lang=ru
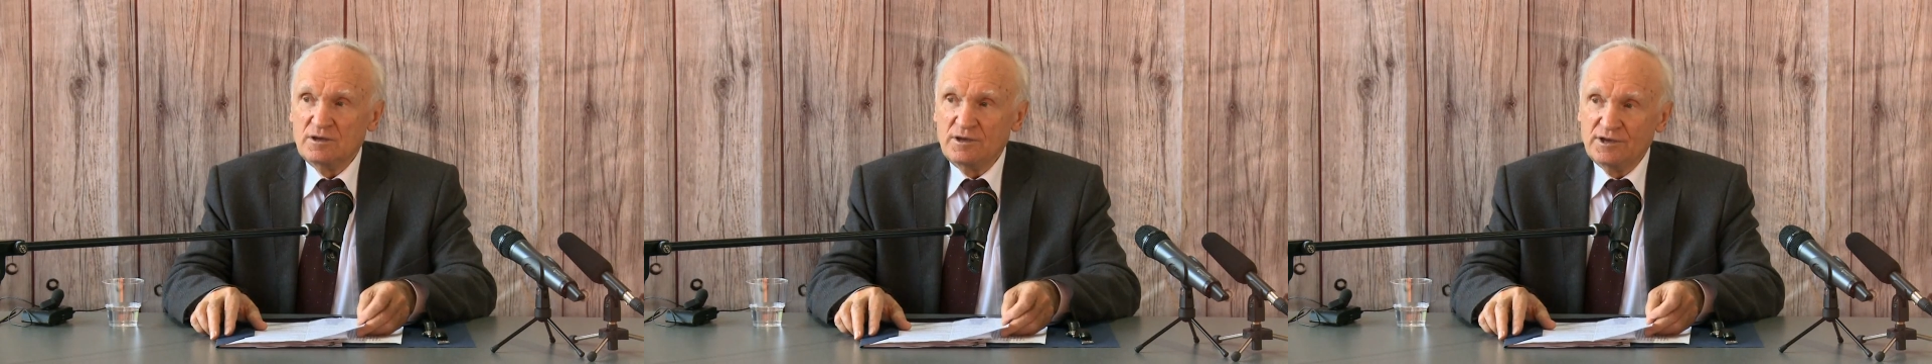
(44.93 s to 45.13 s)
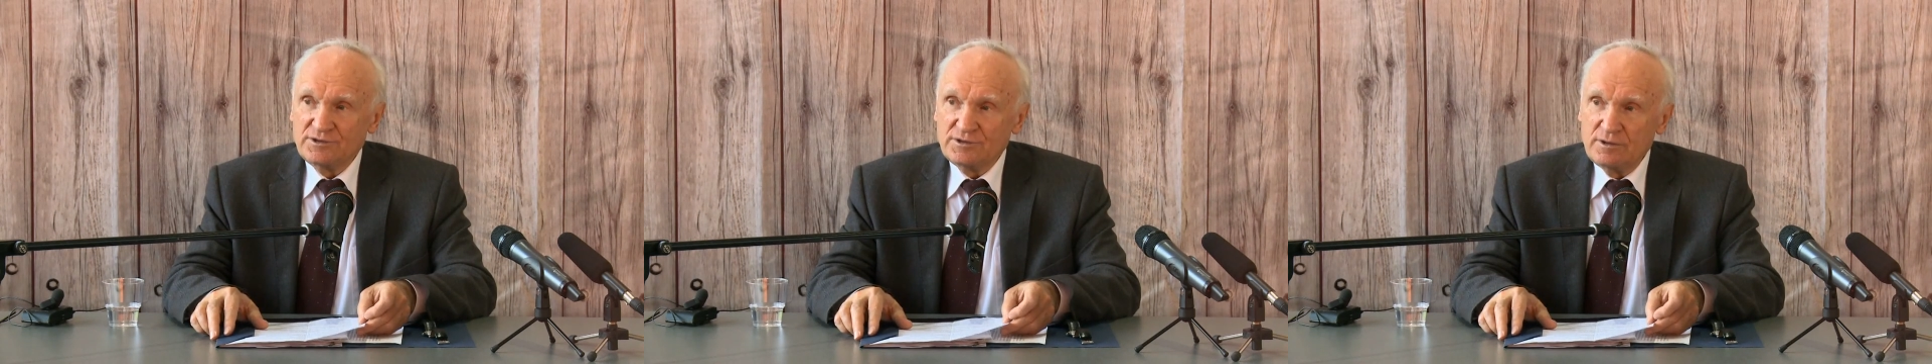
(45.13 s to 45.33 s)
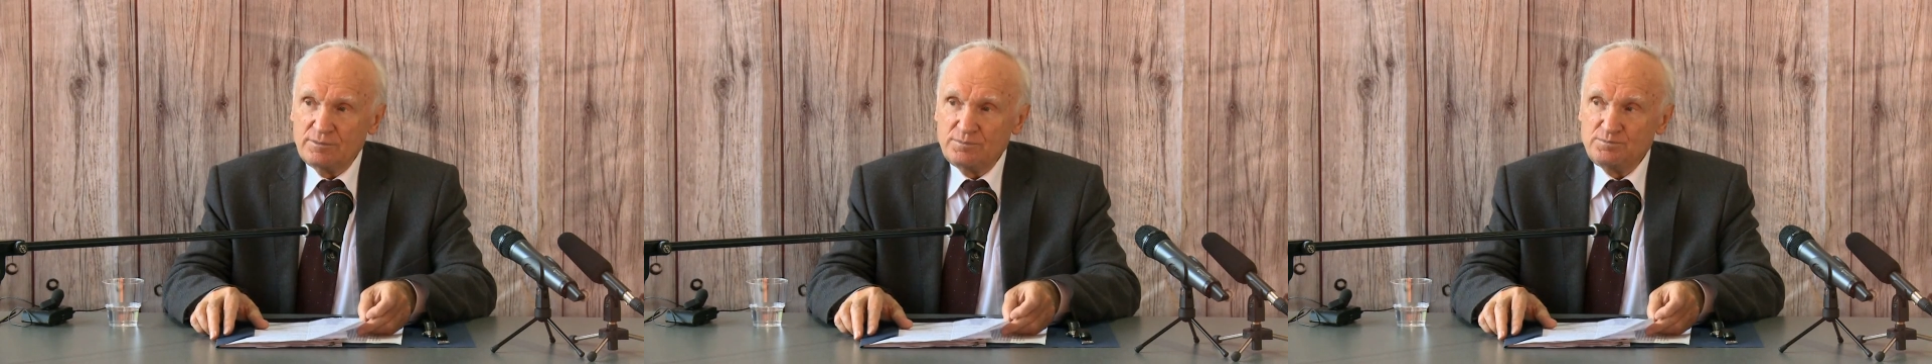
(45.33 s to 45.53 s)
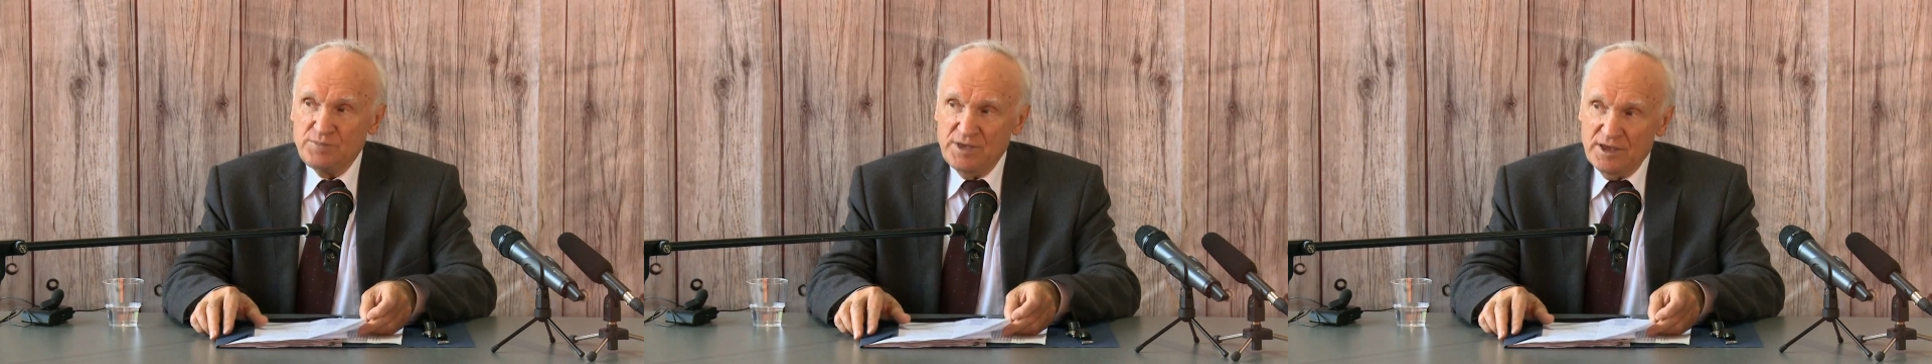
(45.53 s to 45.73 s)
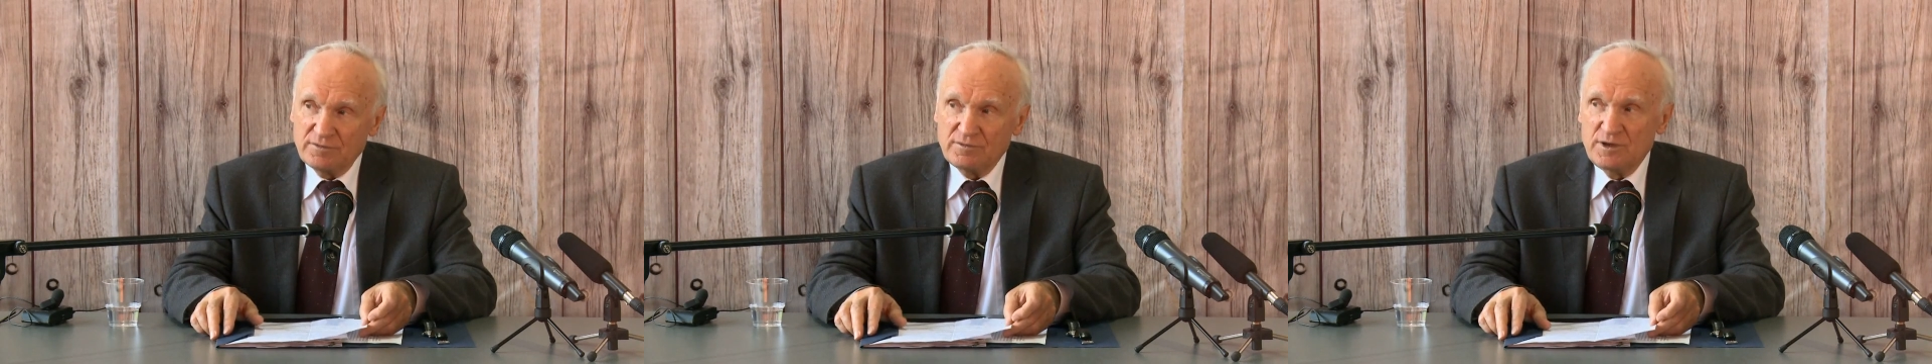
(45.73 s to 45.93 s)
Это
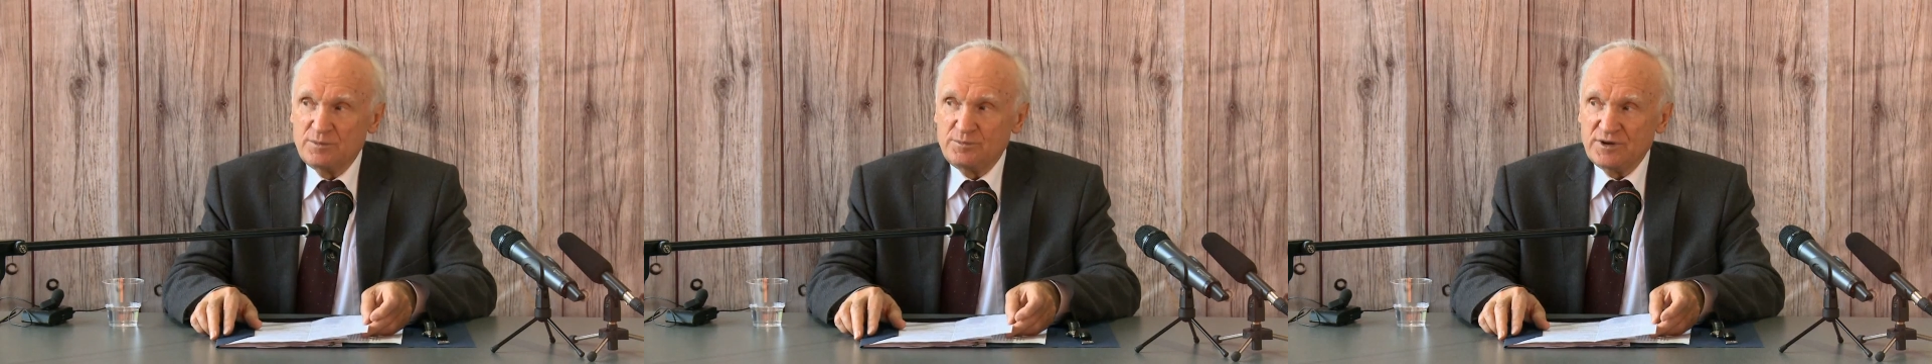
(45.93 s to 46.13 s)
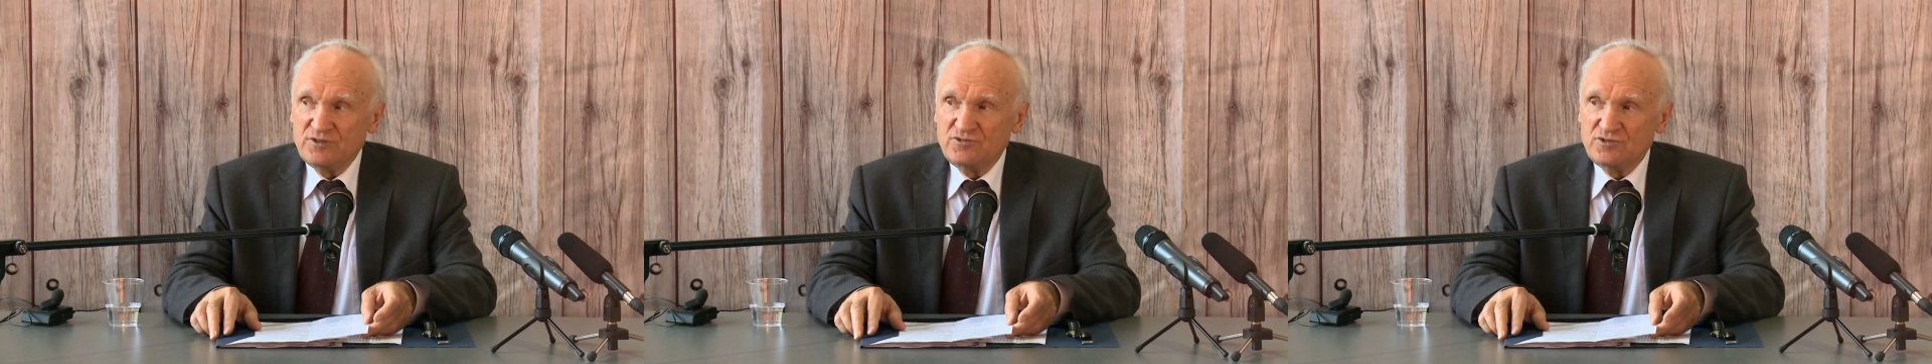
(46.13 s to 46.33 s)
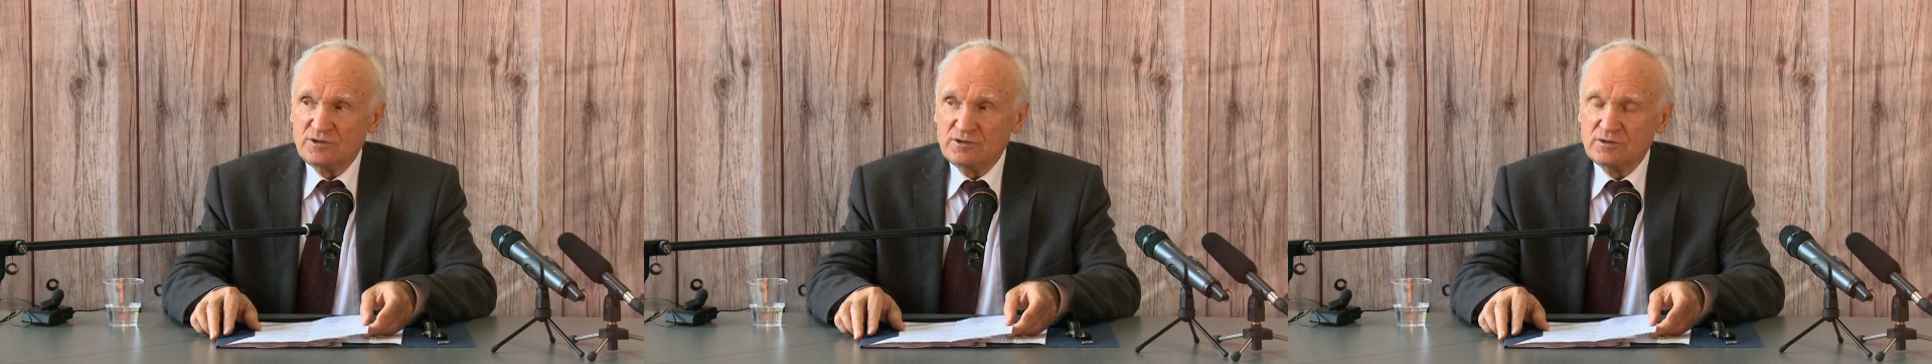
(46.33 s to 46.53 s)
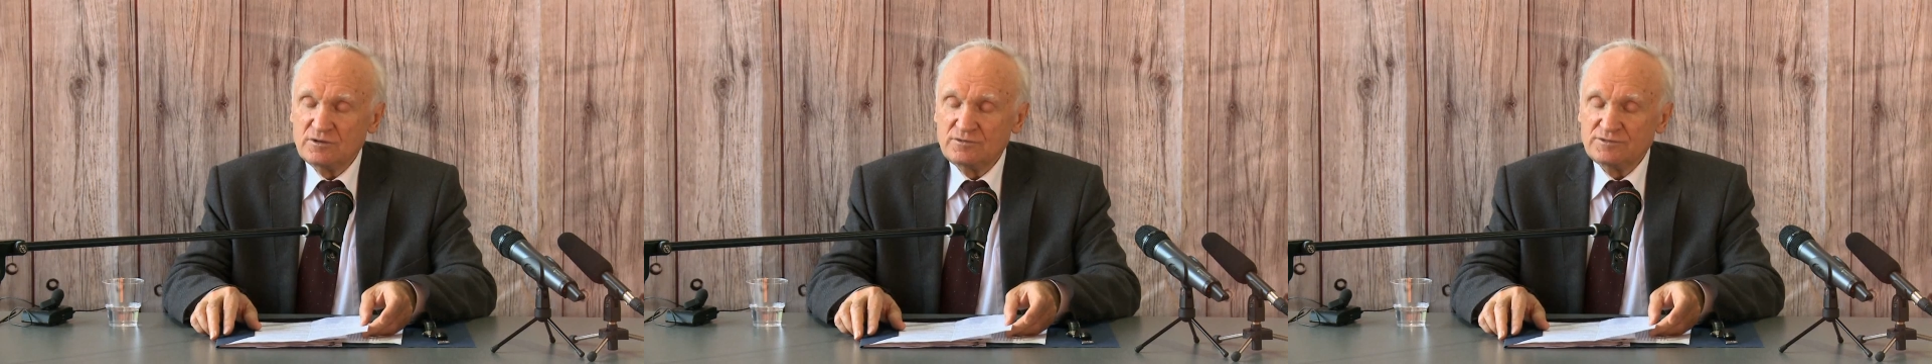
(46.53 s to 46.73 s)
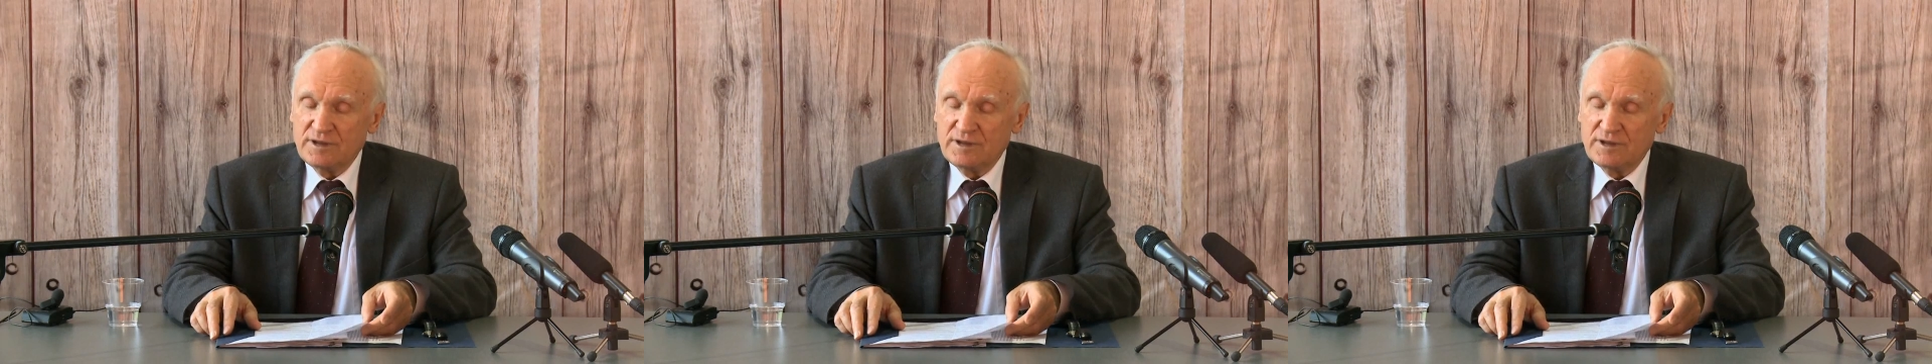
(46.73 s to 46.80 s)
первая причина.